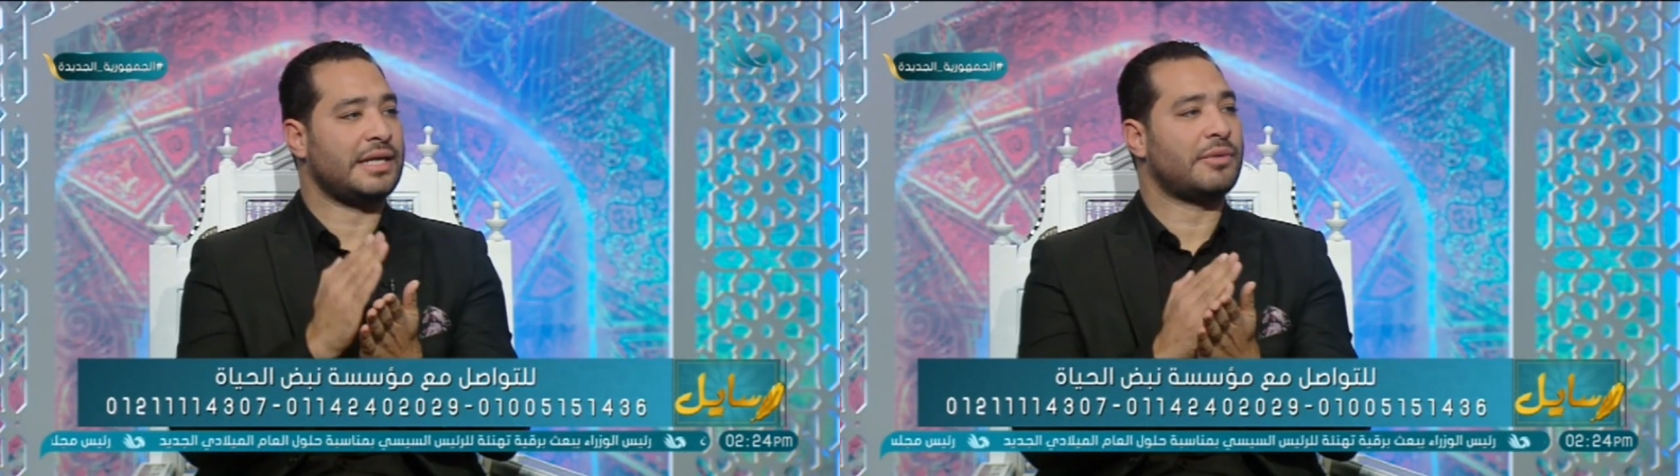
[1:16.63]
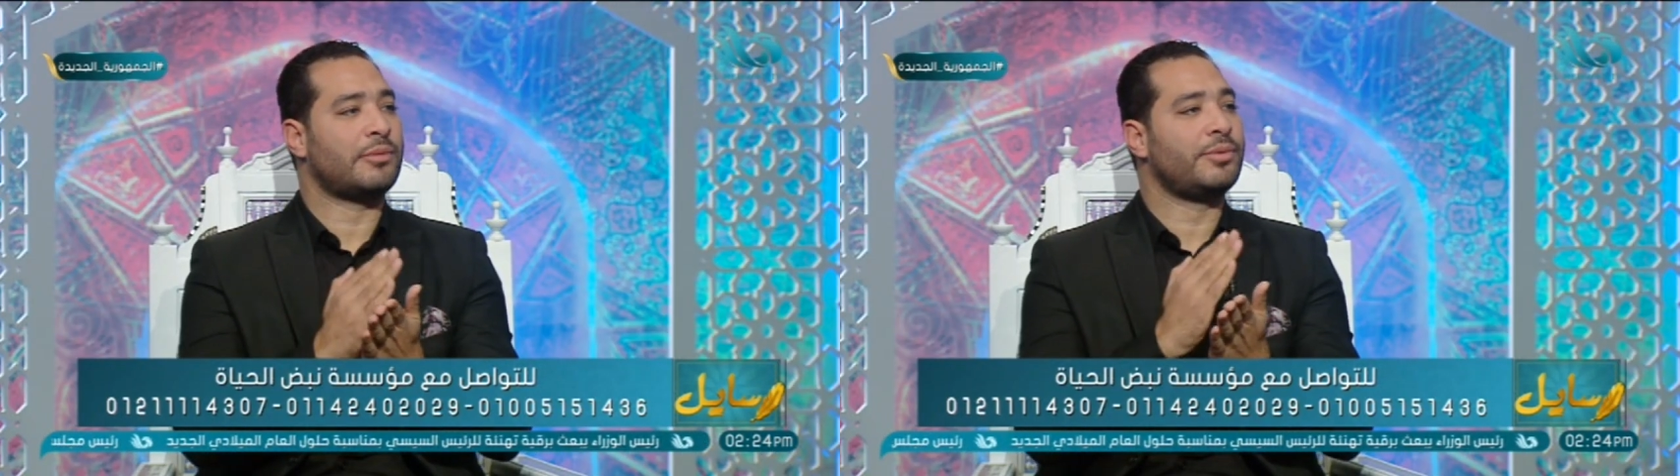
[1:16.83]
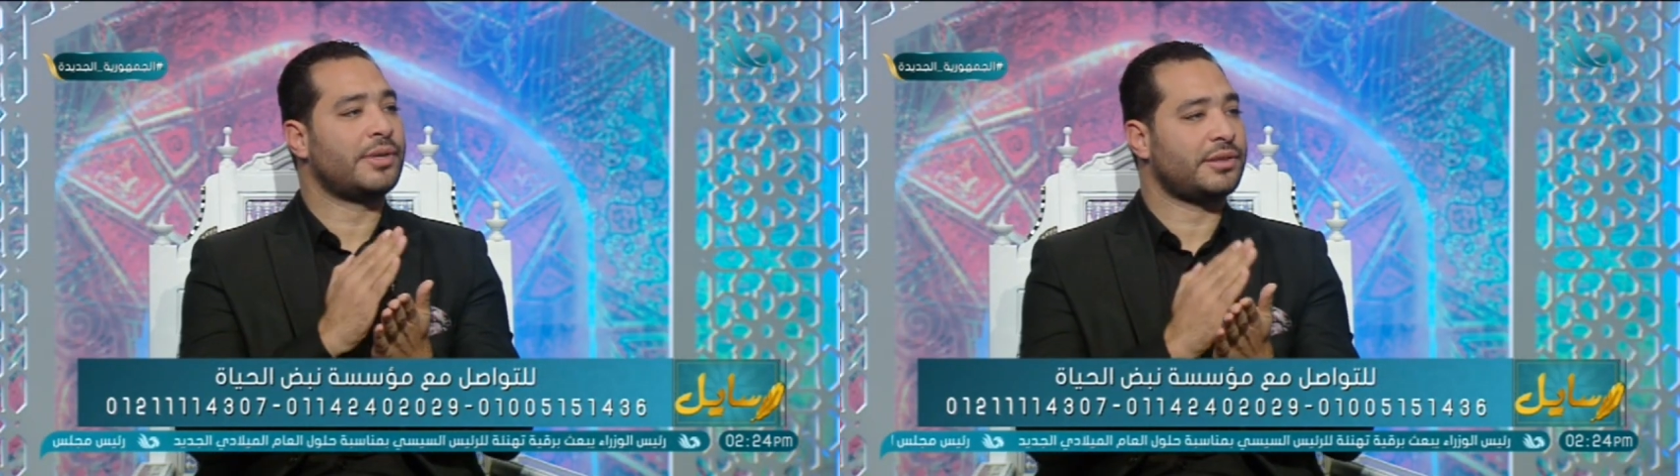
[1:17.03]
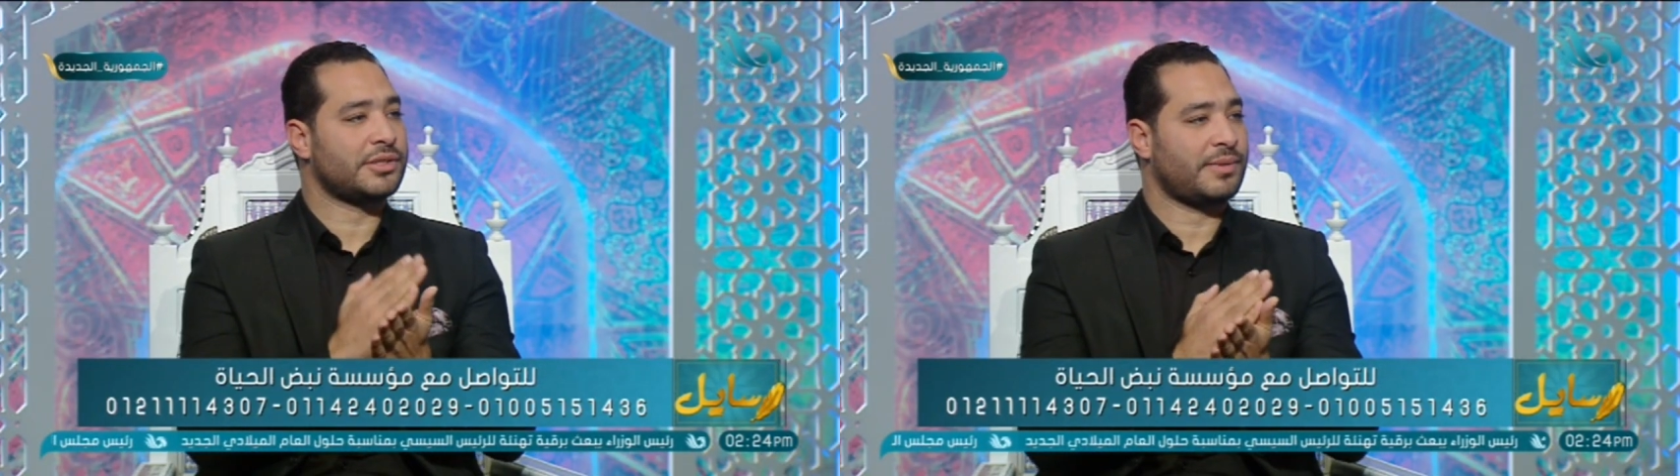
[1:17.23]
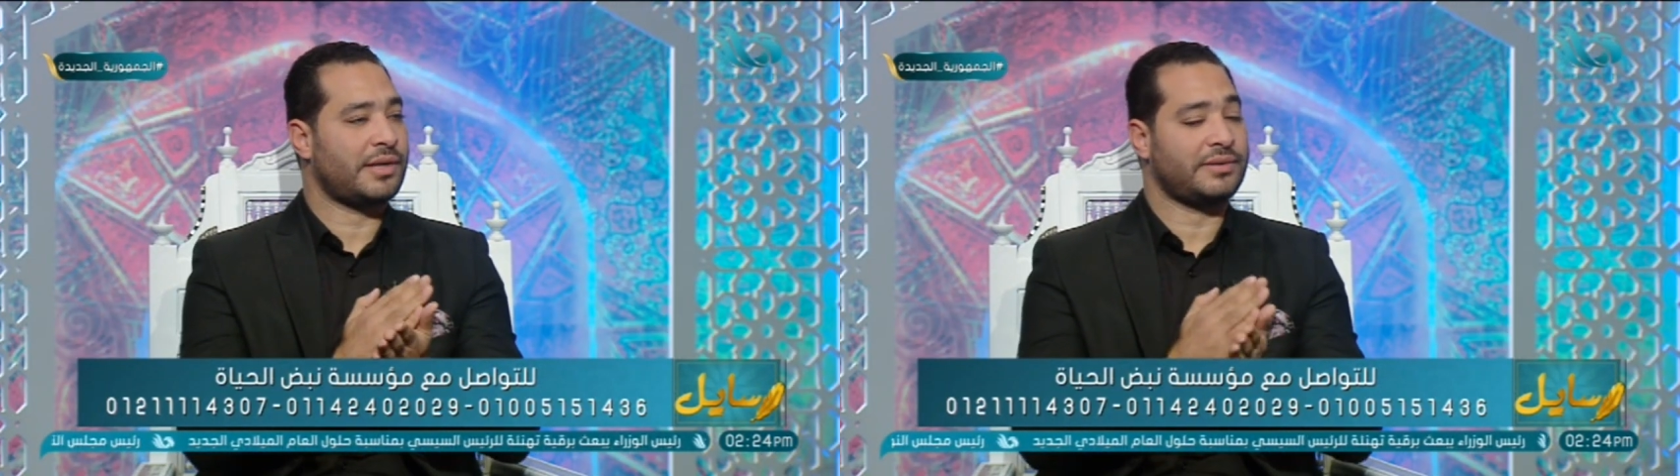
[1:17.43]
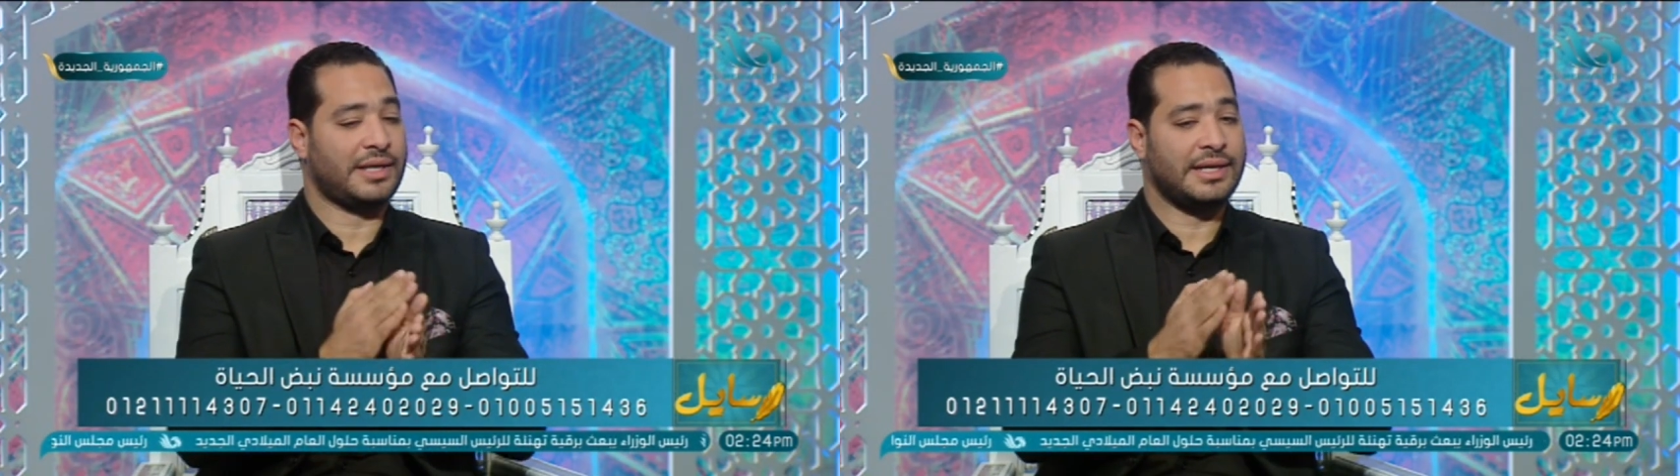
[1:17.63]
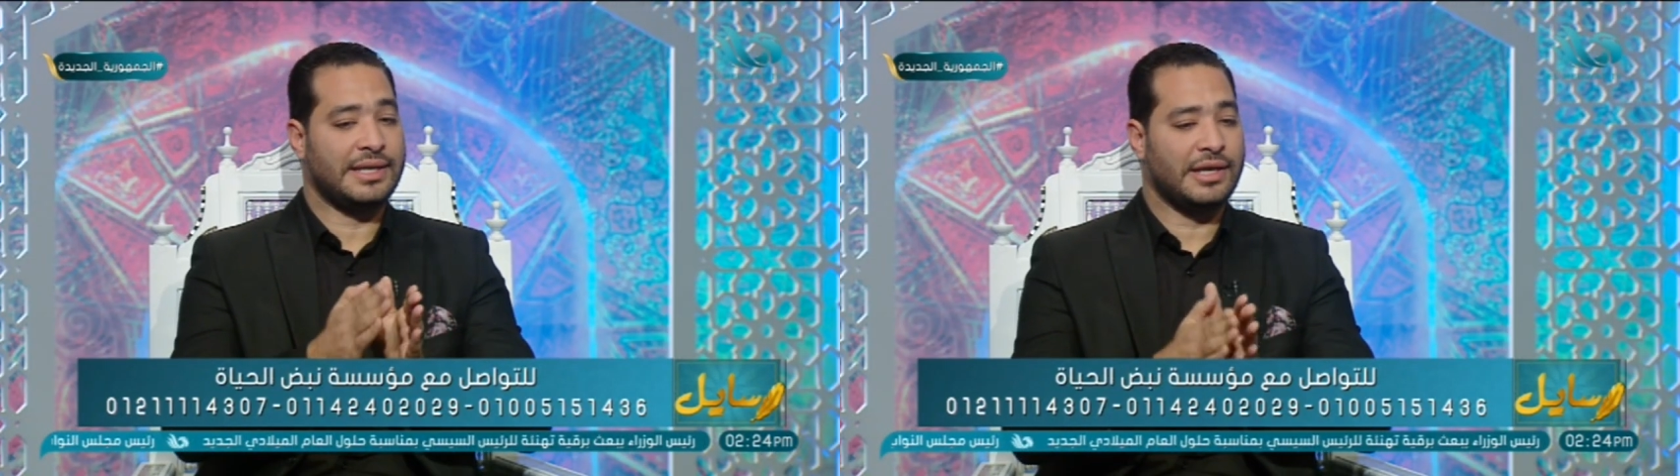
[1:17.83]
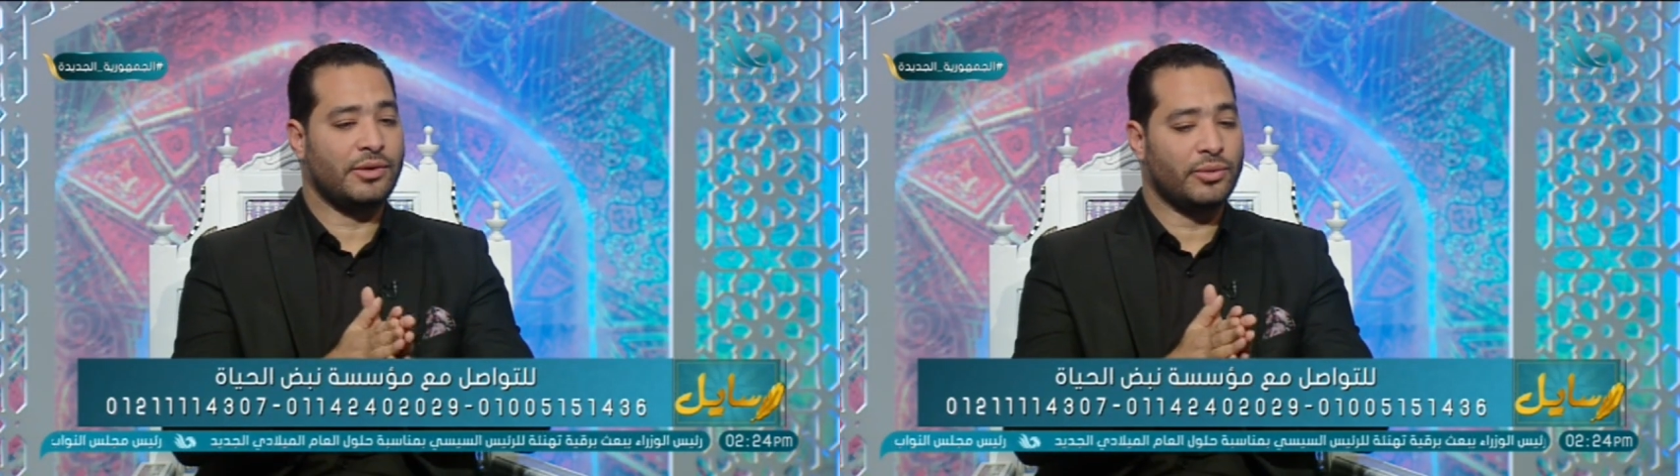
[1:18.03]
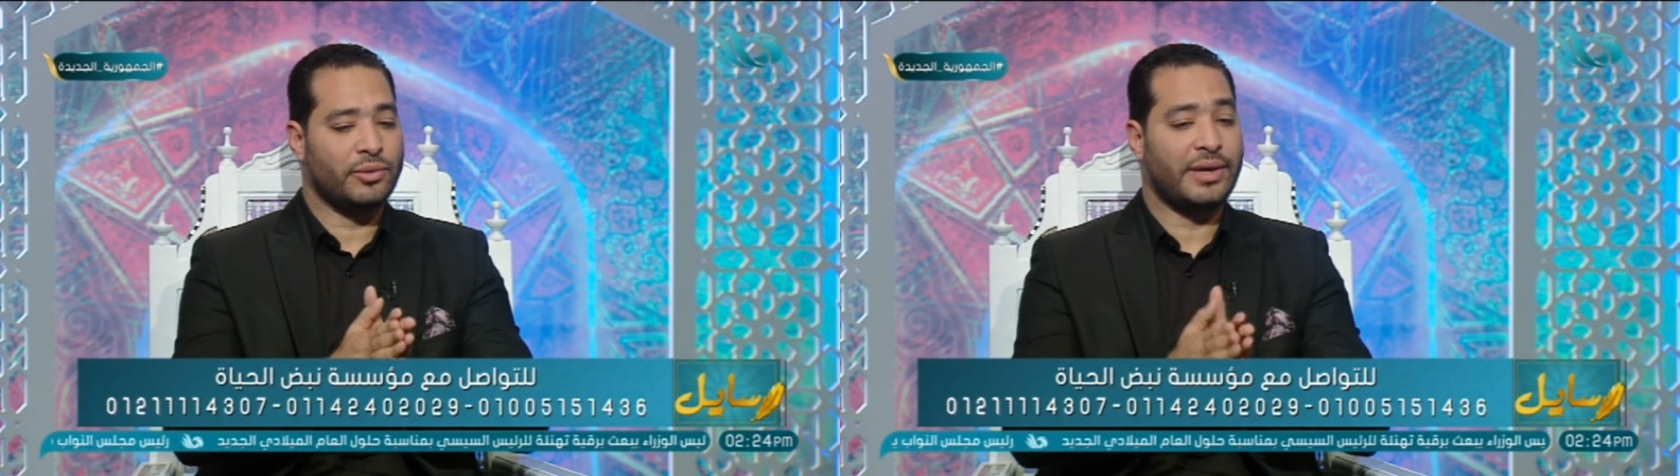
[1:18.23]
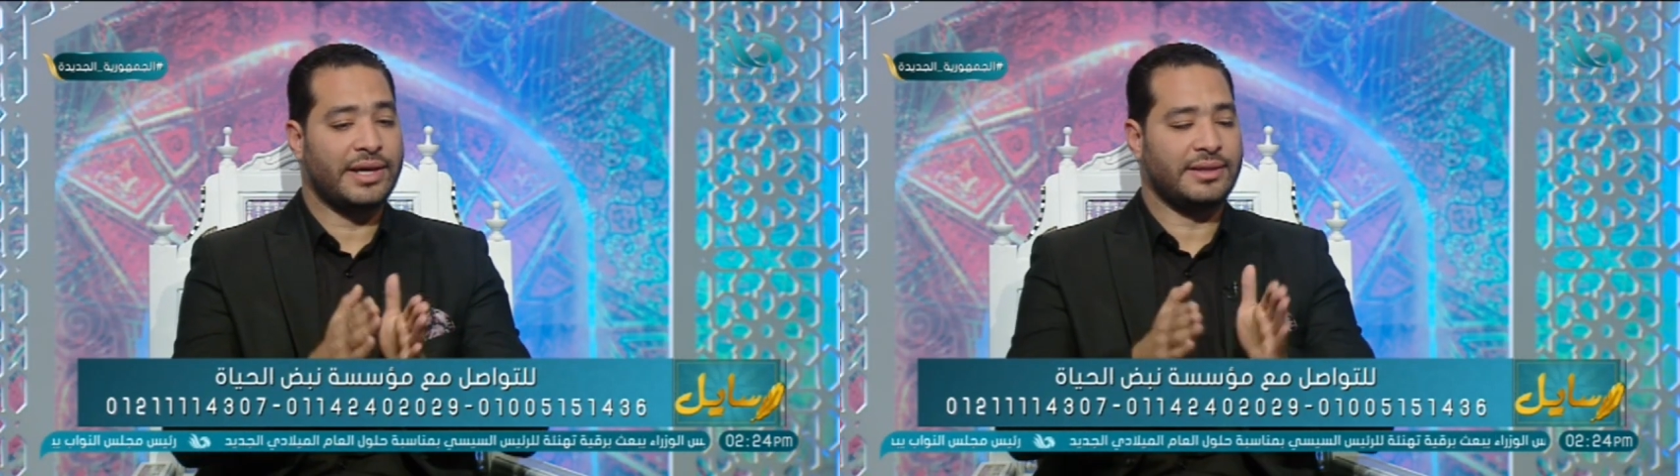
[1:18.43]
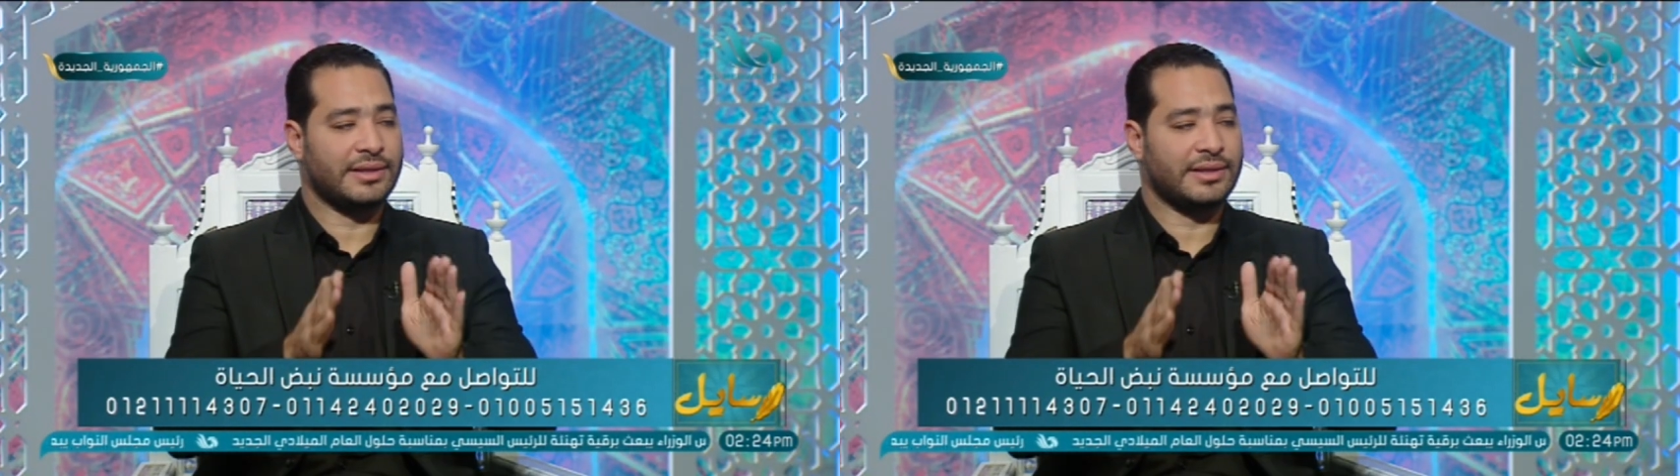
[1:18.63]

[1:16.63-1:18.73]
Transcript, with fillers: يعني مقبول من الله سبحانه وتعالى لأنه هو